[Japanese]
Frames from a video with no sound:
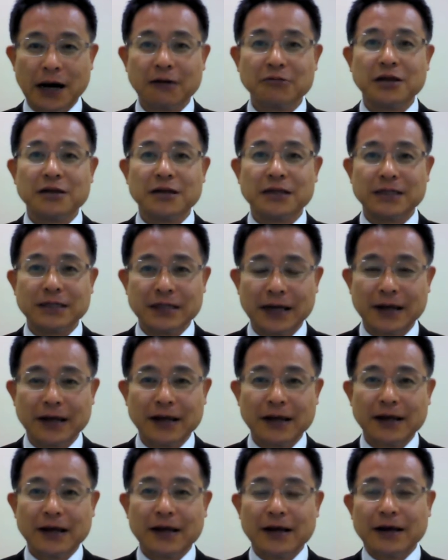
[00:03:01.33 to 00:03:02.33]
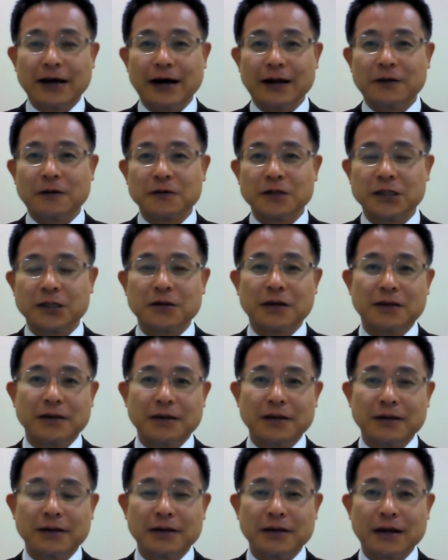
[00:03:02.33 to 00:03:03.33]
くてですねあの実は
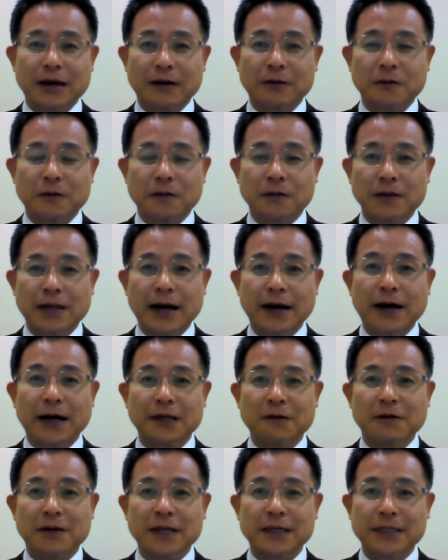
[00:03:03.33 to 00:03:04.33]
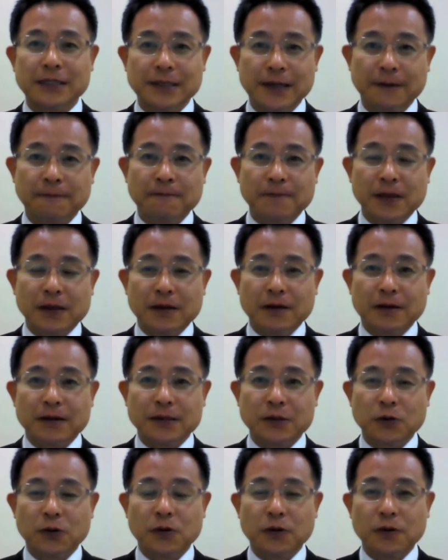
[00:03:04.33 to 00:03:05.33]
あの中にはですね
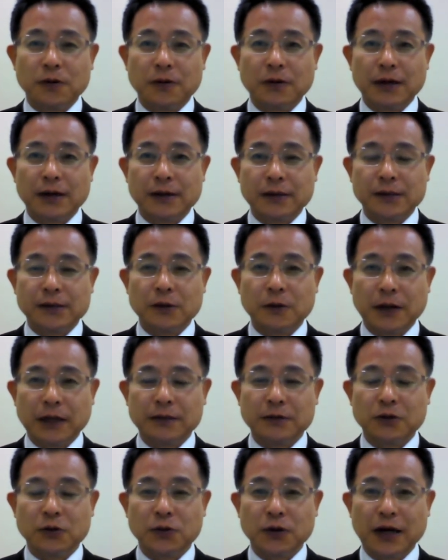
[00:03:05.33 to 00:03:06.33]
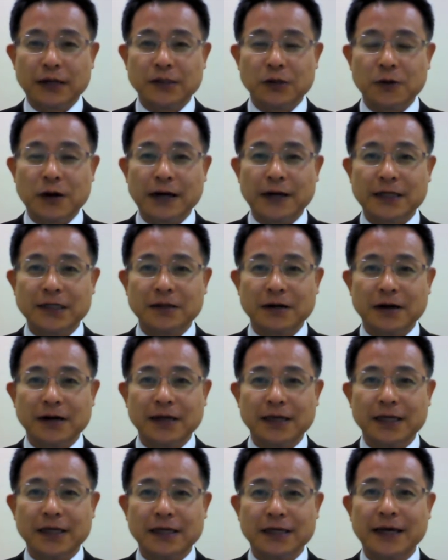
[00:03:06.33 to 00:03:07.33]
そうそれはちょっとその話は
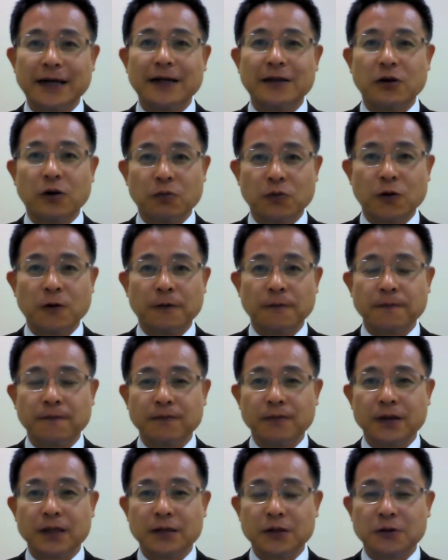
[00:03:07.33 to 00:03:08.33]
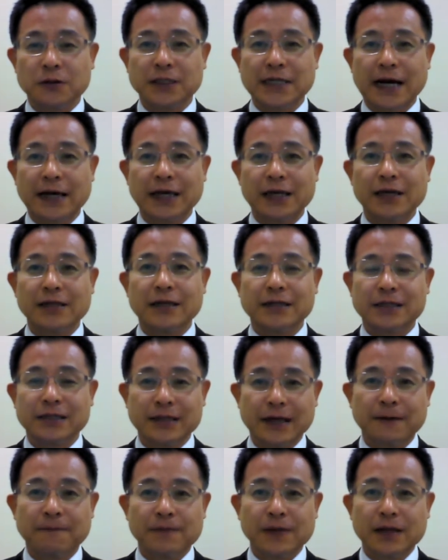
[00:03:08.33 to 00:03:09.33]
いいけれどもちょっと先にです
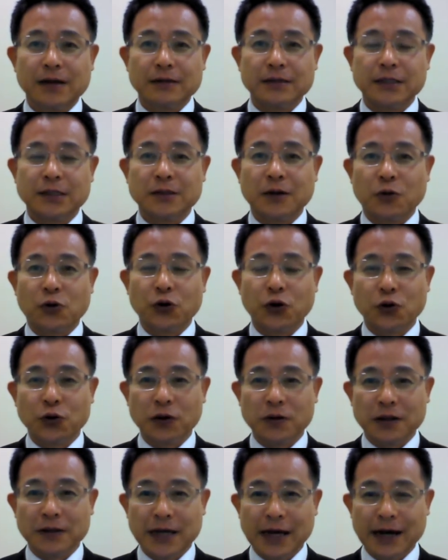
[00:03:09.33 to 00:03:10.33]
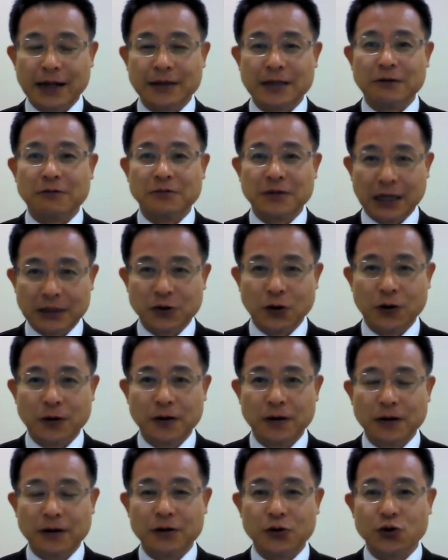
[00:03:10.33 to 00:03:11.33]
ね実はこういうことで悩んでるんだと
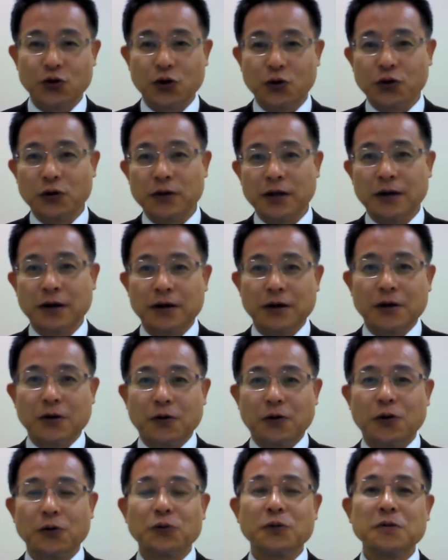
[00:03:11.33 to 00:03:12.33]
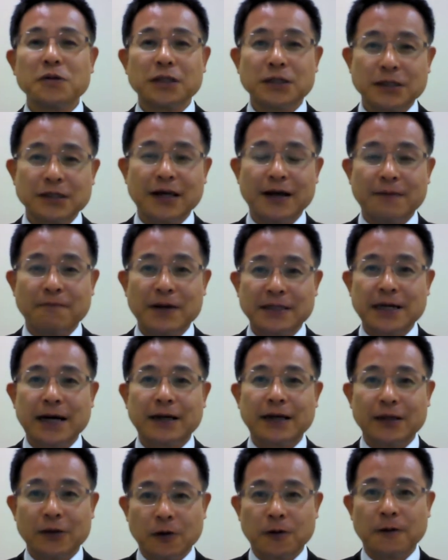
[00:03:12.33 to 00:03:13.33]
いうことで本当にですね目
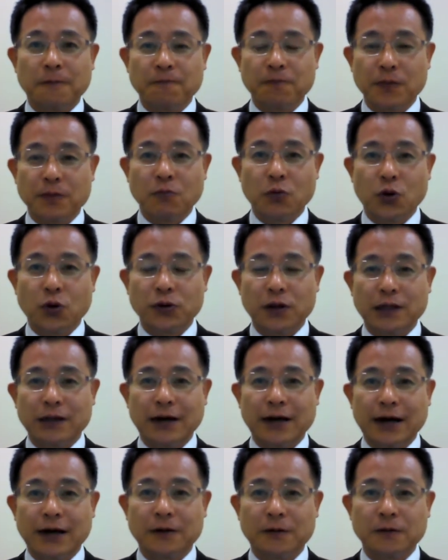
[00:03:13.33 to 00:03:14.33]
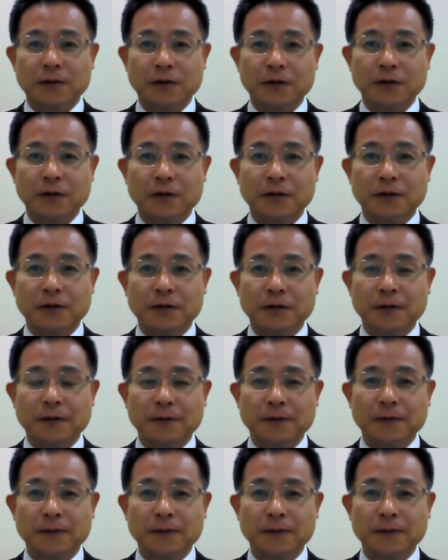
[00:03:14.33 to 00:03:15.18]
先のもうあの、